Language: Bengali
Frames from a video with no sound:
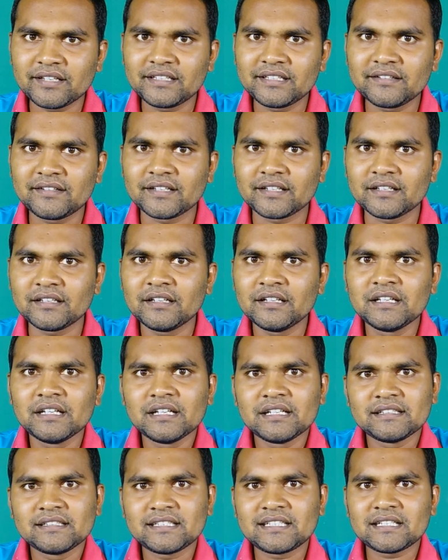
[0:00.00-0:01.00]
সিটিজেন
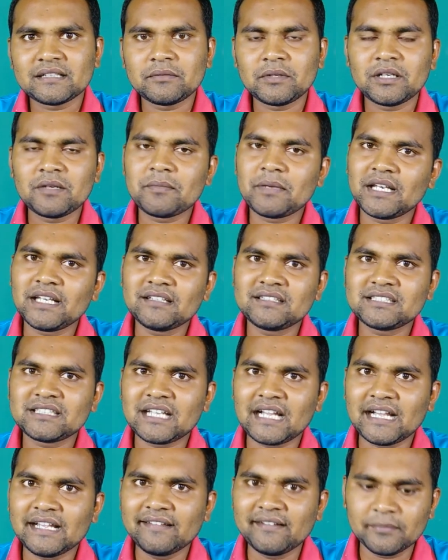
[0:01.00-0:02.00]
যেটাকে বলে
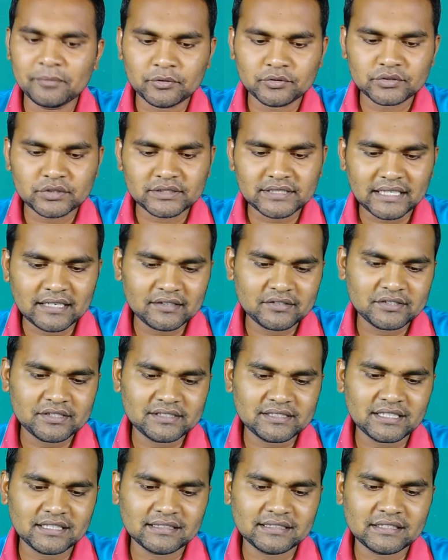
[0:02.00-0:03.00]
মালয়েশিয়ার আইসিভুক্ত তারা
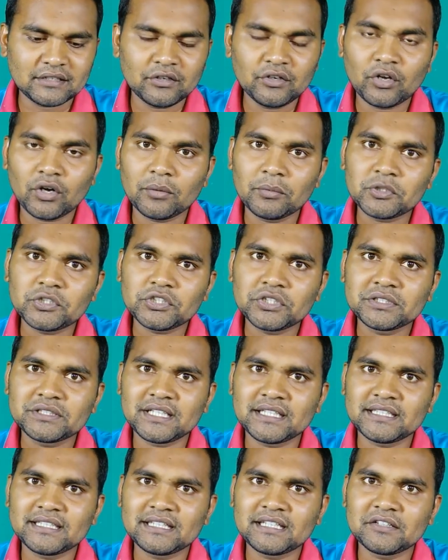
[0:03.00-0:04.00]
যদি যান তাহলে অবশ্যই
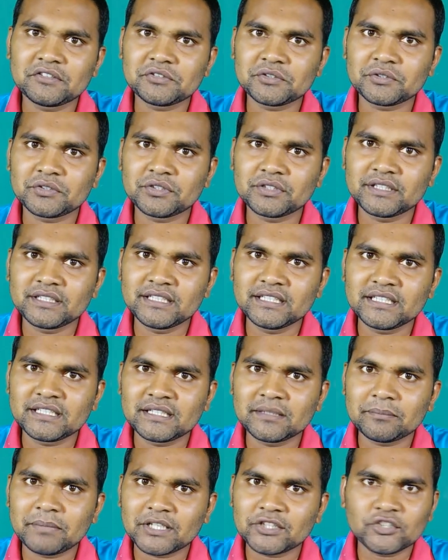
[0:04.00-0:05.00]
তাদেরকে চোদ্দ দিনের
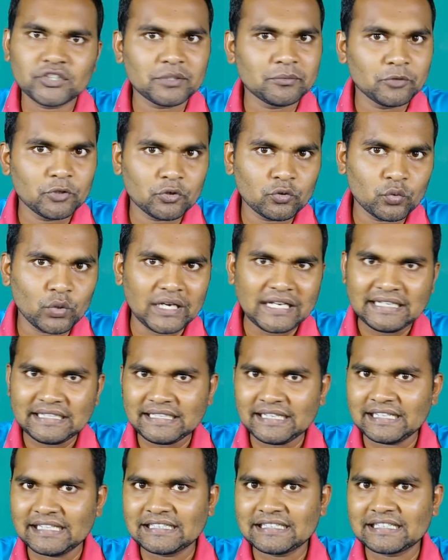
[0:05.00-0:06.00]
বাধ্যতামূলক
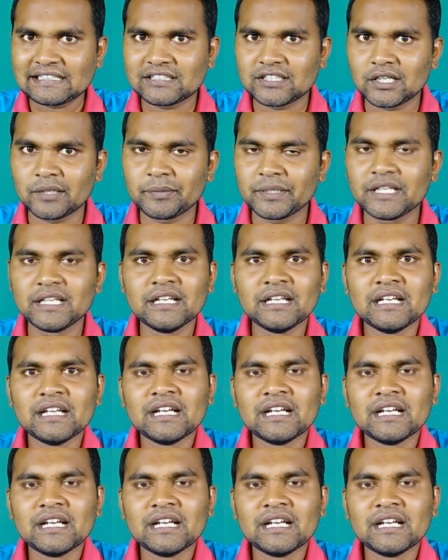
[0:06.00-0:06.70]
কোয়ারেন্টাইনে থাকতে হবে